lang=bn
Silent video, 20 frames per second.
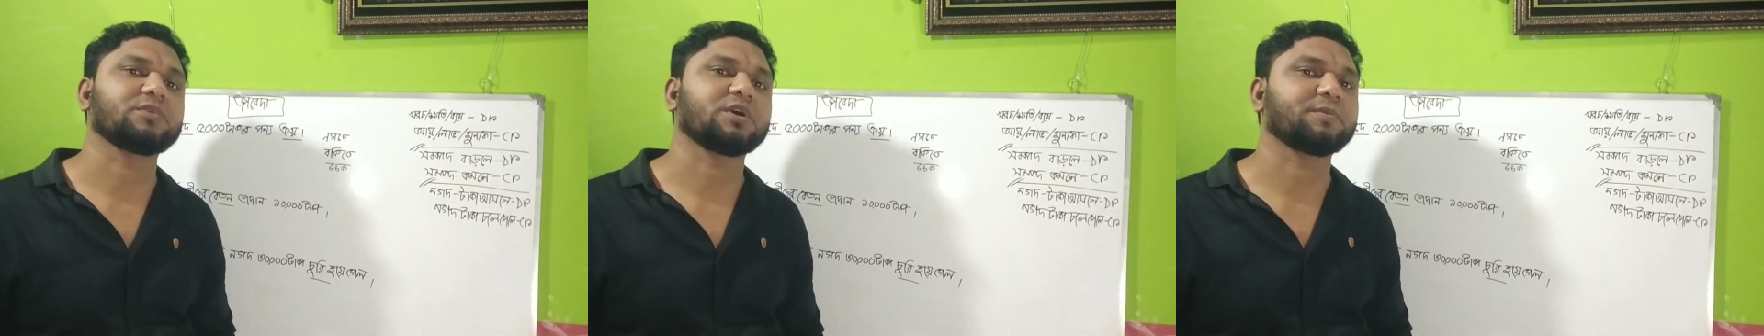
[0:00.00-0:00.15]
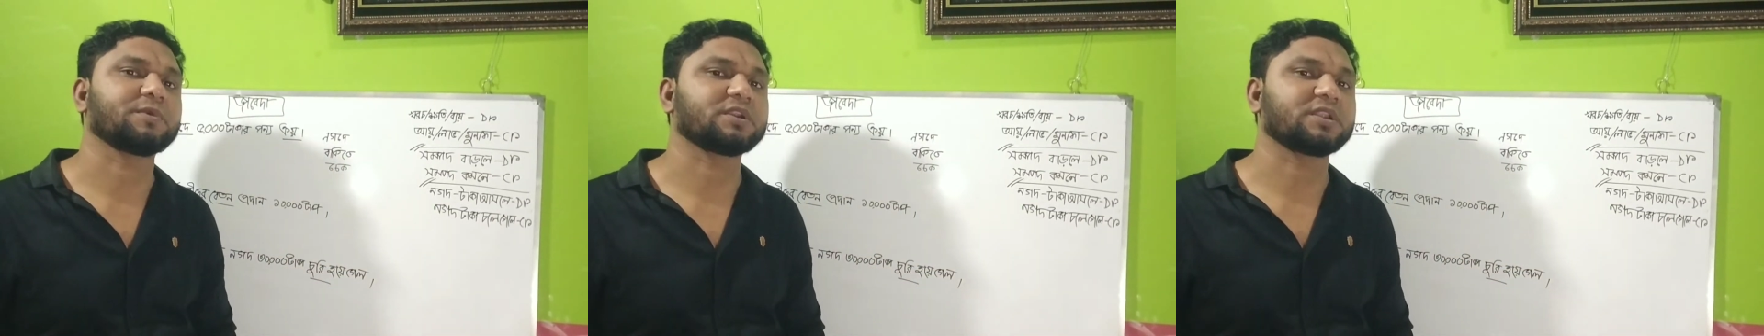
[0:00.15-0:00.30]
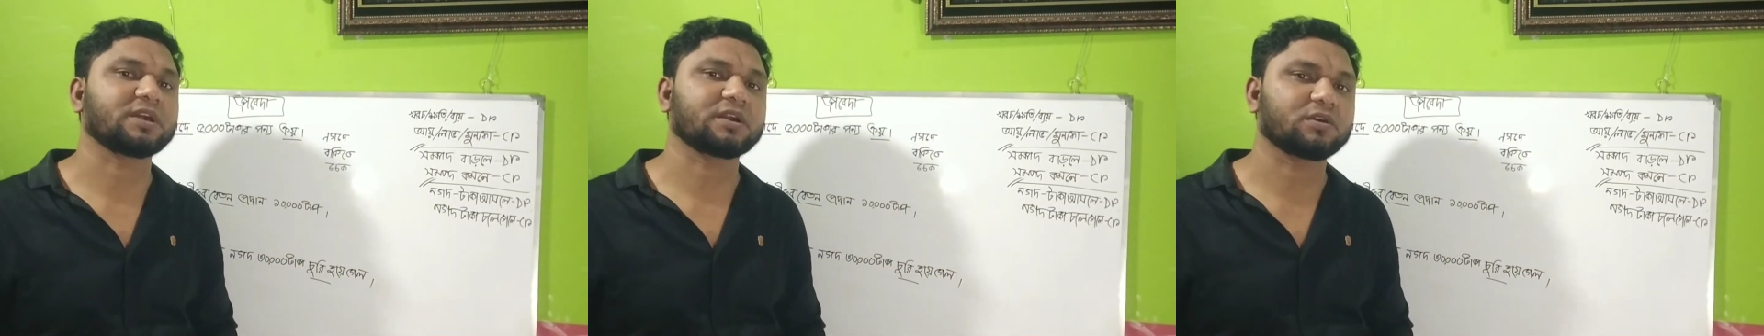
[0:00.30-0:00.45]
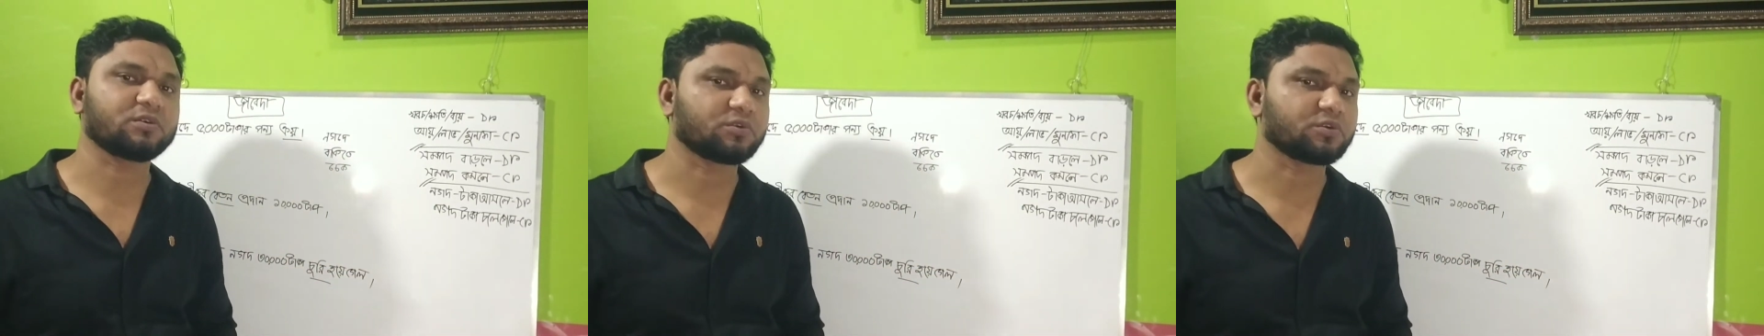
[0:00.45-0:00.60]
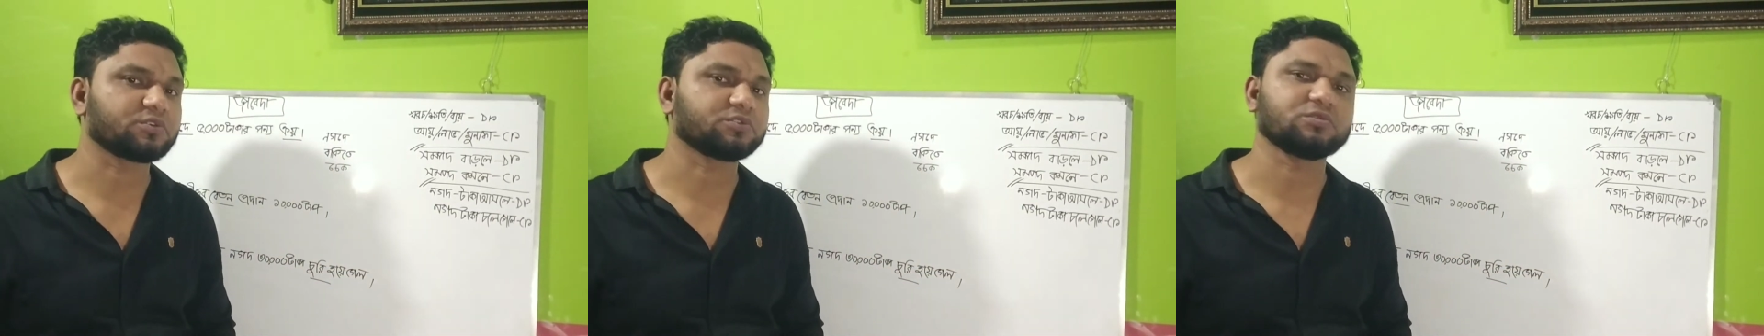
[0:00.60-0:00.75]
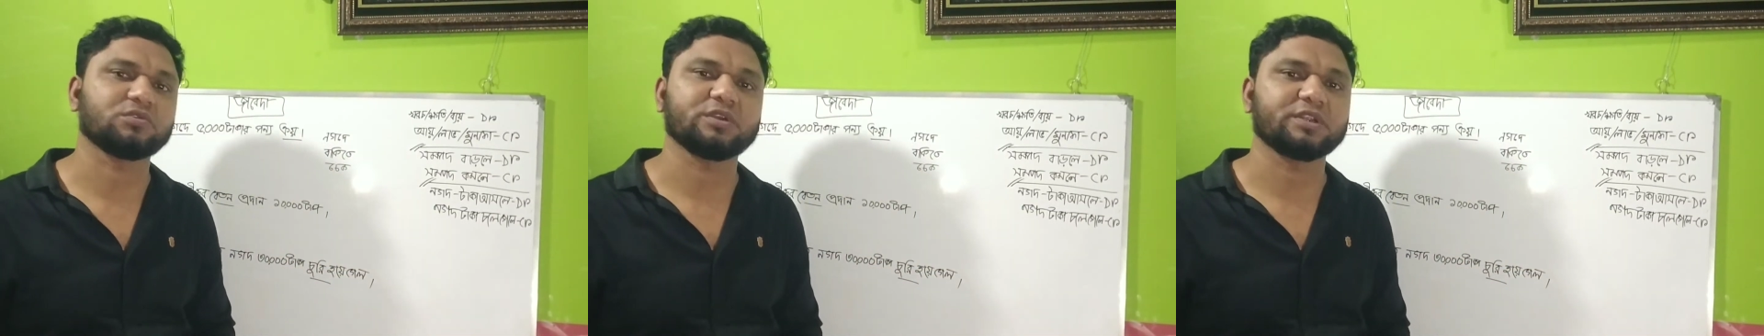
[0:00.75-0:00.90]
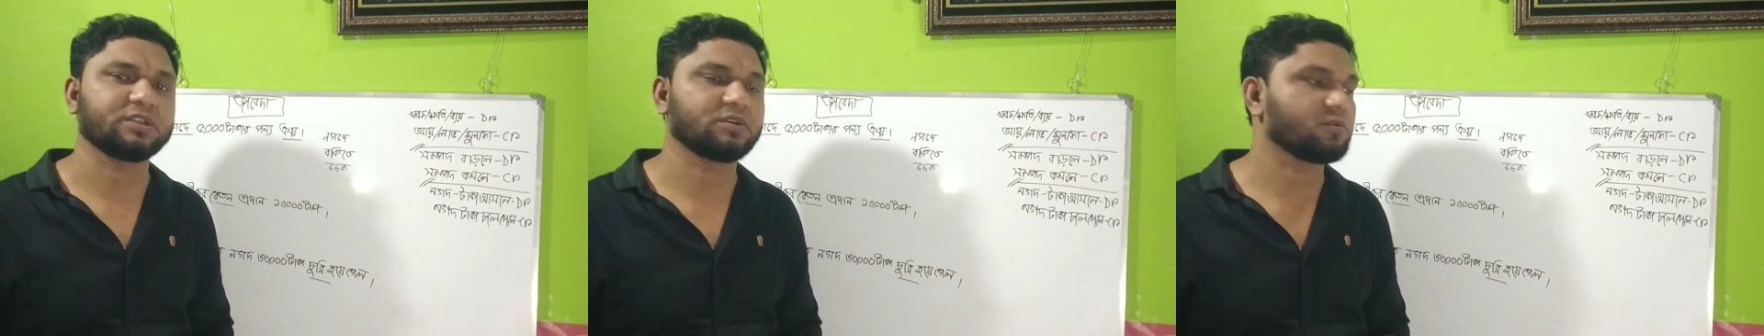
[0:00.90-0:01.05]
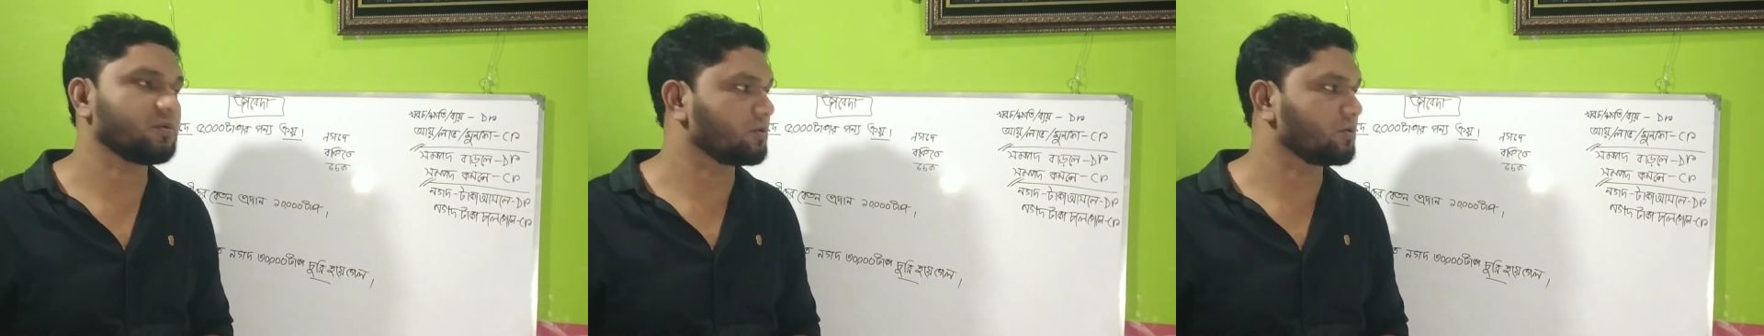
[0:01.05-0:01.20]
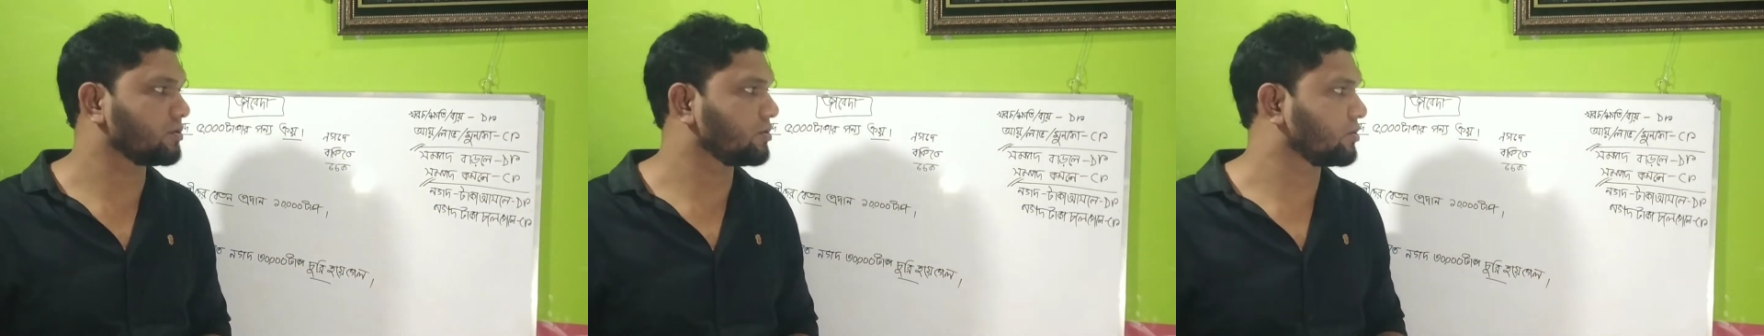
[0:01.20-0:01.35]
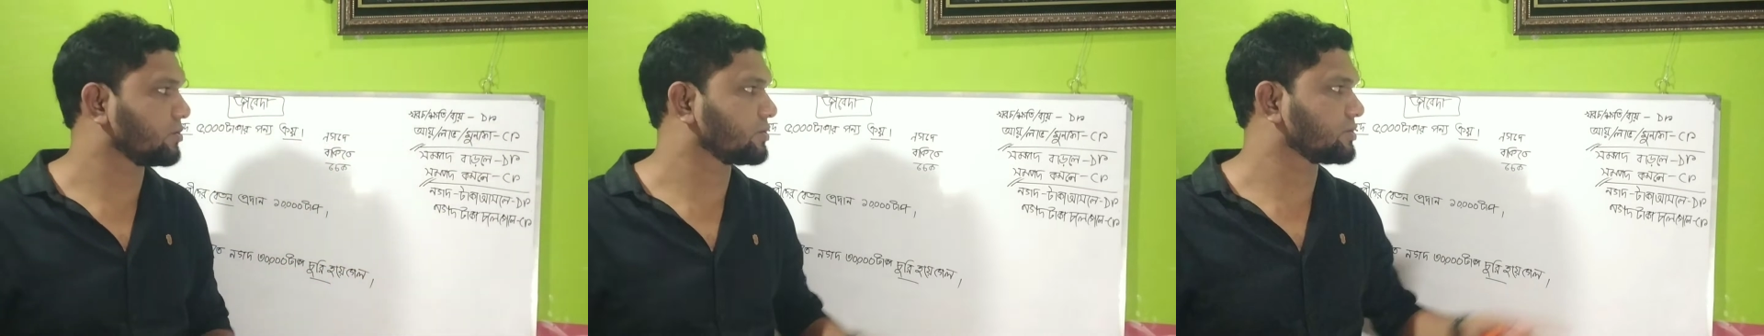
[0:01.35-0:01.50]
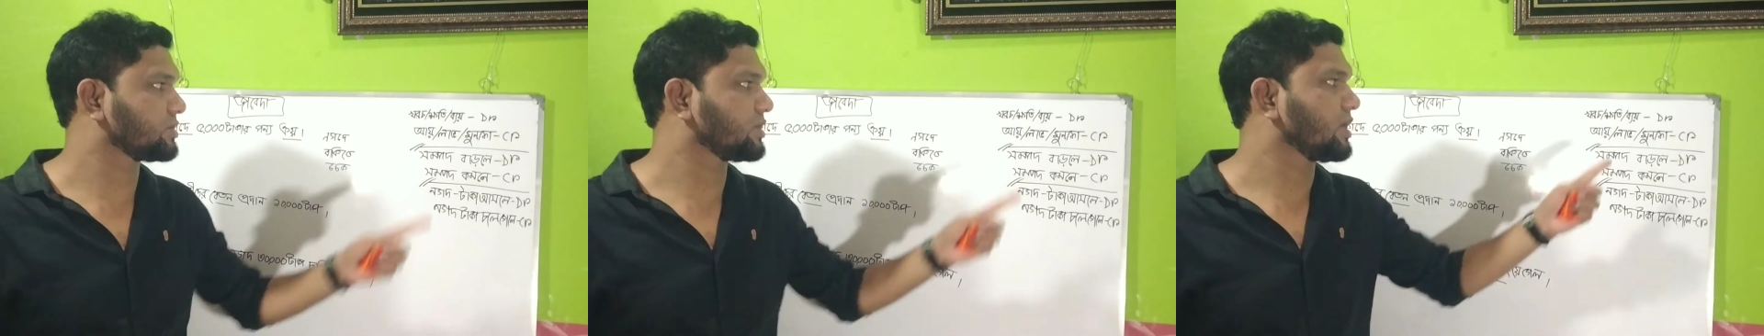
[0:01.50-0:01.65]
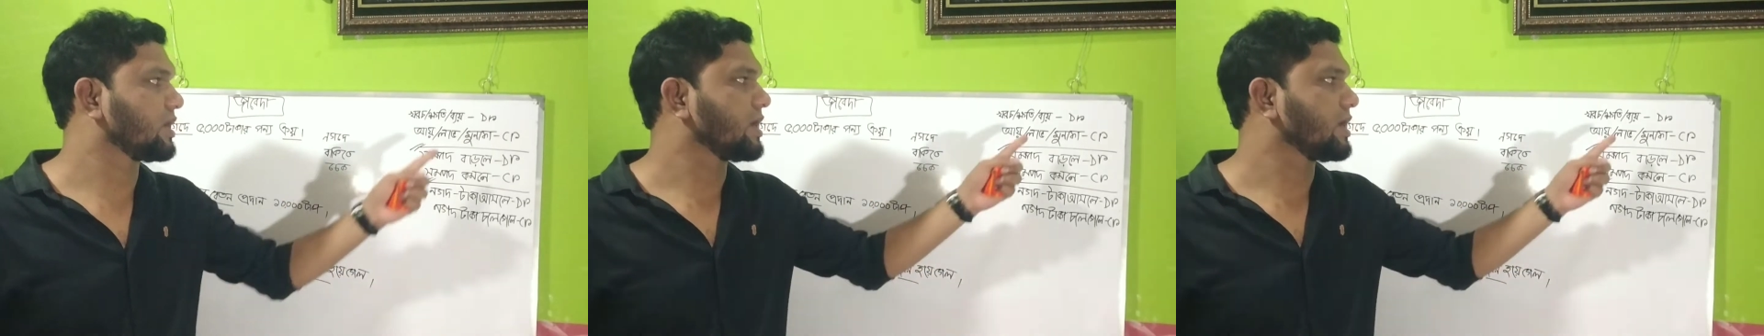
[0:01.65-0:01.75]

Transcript: আমার টাকা খরচ হলো এটা হলো খরচ